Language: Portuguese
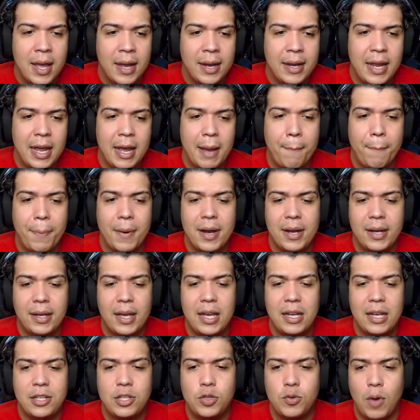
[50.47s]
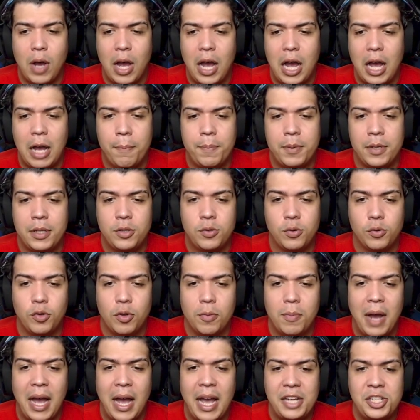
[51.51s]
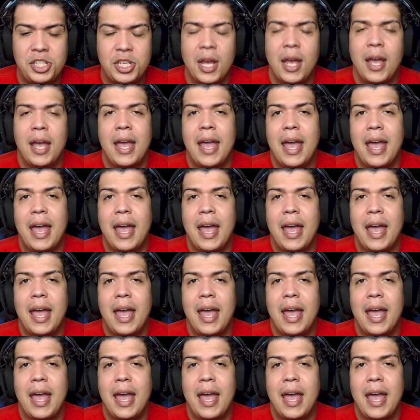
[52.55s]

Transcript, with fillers: né, PancakeSwap e tudo mais,